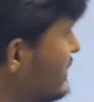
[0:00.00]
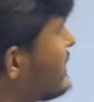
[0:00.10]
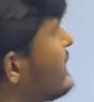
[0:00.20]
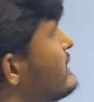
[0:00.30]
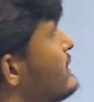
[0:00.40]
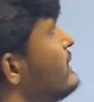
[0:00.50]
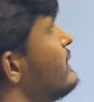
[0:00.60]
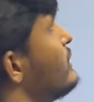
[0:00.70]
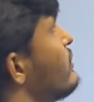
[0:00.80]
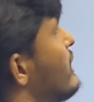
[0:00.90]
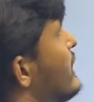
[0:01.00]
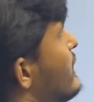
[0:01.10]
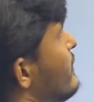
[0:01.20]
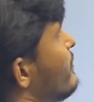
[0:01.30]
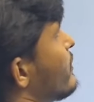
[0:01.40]
ঠিক আছে তো এখানে
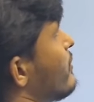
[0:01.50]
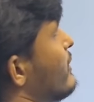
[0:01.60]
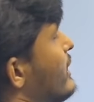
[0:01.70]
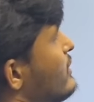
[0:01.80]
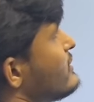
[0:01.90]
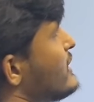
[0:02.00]
ভাইয়া